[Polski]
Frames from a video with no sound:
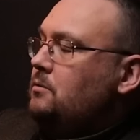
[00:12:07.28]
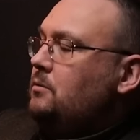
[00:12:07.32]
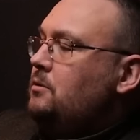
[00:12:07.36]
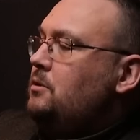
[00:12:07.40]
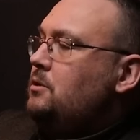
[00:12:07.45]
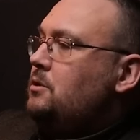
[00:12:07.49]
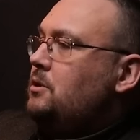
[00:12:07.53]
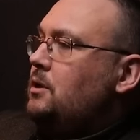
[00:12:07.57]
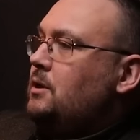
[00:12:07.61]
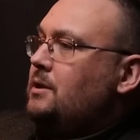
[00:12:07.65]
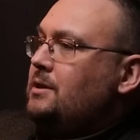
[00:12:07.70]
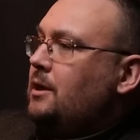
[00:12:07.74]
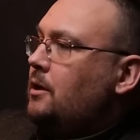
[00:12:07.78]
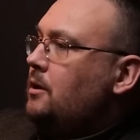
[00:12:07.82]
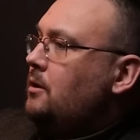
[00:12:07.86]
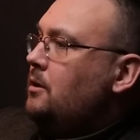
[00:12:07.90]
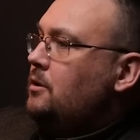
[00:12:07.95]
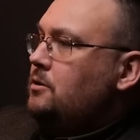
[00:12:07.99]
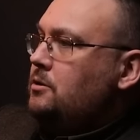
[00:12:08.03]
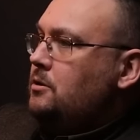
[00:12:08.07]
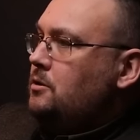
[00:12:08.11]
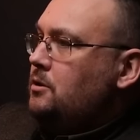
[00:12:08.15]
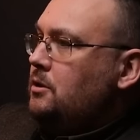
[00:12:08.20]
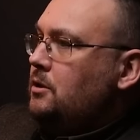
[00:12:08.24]
i strzelę
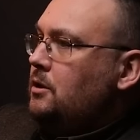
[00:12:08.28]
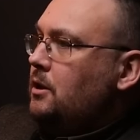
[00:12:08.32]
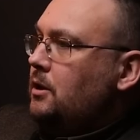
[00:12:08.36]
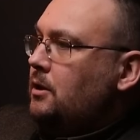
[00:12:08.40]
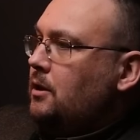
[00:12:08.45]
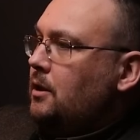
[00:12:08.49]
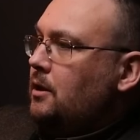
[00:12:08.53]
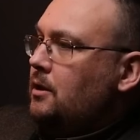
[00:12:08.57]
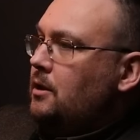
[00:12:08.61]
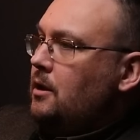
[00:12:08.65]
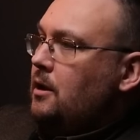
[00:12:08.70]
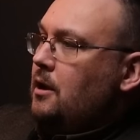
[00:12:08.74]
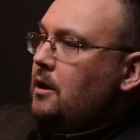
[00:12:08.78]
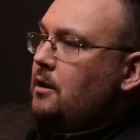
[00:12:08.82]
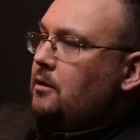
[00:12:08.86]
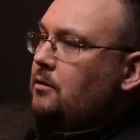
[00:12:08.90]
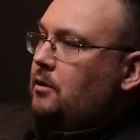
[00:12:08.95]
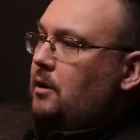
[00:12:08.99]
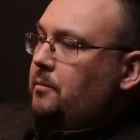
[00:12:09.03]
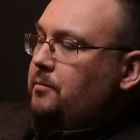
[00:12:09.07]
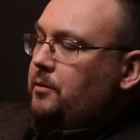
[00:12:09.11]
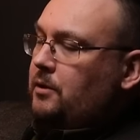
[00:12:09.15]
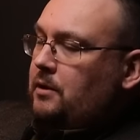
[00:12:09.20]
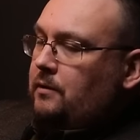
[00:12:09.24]
sarnę czy dzika, tak?
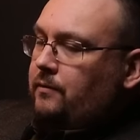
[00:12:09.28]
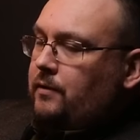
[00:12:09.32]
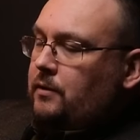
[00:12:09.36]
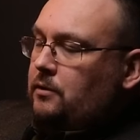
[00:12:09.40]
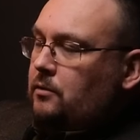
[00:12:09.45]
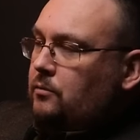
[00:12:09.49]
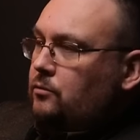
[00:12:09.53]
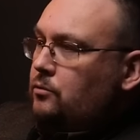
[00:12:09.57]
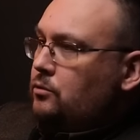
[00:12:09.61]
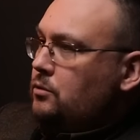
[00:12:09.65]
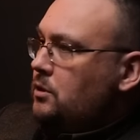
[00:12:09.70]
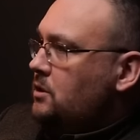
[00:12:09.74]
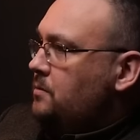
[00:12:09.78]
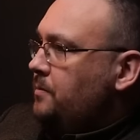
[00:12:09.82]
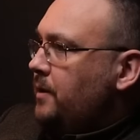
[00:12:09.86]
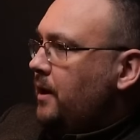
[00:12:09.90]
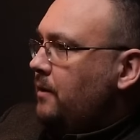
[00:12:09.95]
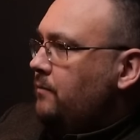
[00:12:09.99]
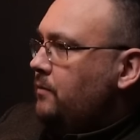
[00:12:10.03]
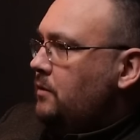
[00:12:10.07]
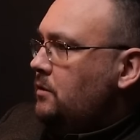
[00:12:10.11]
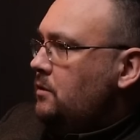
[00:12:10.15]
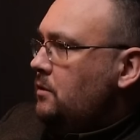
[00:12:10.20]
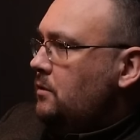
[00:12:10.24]
Tylko ja potrafię tą tuszę
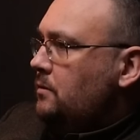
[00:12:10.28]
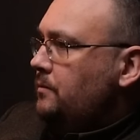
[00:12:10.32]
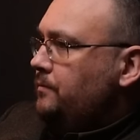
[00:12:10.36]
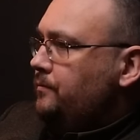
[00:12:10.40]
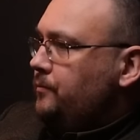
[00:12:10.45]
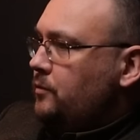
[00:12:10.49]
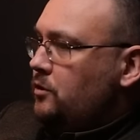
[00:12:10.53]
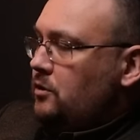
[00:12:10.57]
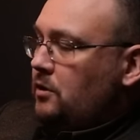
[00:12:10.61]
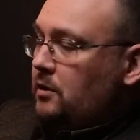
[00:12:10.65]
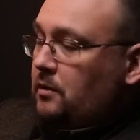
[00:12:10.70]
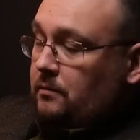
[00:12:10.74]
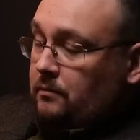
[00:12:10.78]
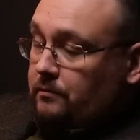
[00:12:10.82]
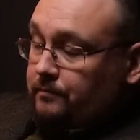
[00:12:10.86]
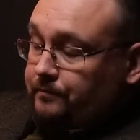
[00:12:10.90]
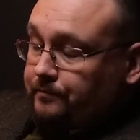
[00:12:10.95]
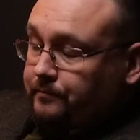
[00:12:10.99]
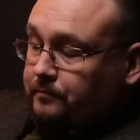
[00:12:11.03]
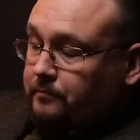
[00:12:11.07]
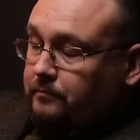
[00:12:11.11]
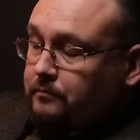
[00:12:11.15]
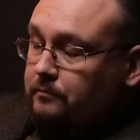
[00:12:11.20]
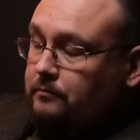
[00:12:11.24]
sprawić, czyli
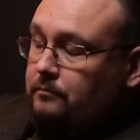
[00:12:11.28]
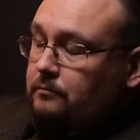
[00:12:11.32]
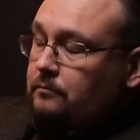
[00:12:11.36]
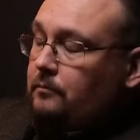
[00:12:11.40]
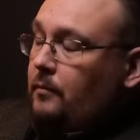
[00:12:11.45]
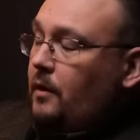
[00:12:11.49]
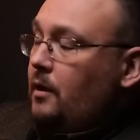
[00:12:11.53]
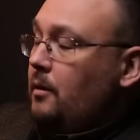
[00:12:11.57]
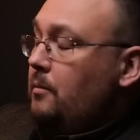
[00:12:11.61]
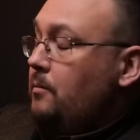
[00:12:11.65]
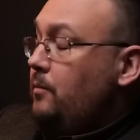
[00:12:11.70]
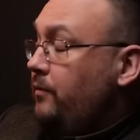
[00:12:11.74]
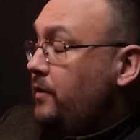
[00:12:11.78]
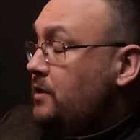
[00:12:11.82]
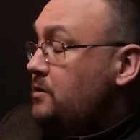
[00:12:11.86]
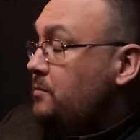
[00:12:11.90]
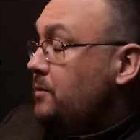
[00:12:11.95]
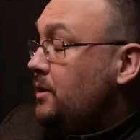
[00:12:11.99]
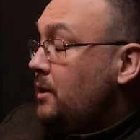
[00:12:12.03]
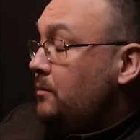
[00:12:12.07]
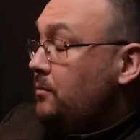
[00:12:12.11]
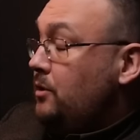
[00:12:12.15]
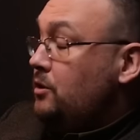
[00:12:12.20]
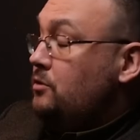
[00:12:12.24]

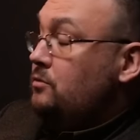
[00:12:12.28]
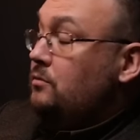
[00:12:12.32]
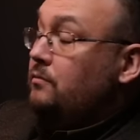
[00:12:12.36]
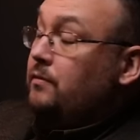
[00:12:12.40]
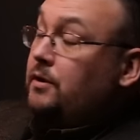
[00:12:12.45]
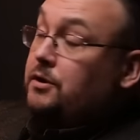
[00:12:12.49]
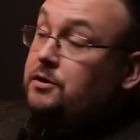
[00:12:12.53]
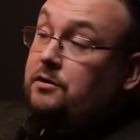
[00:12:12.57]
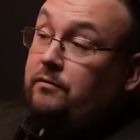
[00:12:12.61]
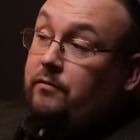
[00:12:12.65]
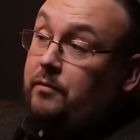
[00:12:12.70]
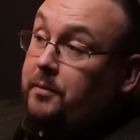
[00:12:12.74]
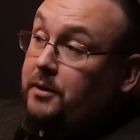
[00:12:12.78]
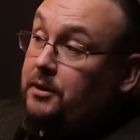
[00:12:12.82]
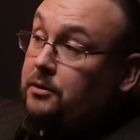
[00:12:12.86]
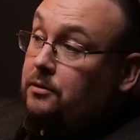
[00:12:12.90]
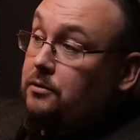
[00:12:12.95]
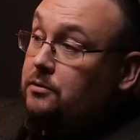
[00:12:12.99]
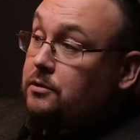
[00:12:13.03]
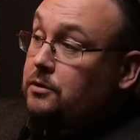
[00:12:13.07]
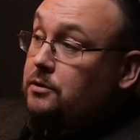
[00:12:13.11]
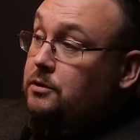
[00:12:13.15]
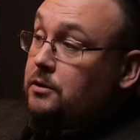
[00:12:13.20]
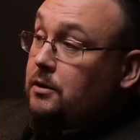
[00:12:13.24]
powiedzmy na miejscu w lesie
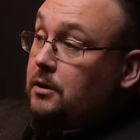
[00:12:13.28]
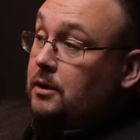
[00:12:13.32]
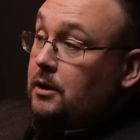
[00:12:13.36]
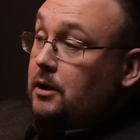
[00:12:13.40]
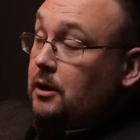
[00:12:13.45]
wypatroszyć,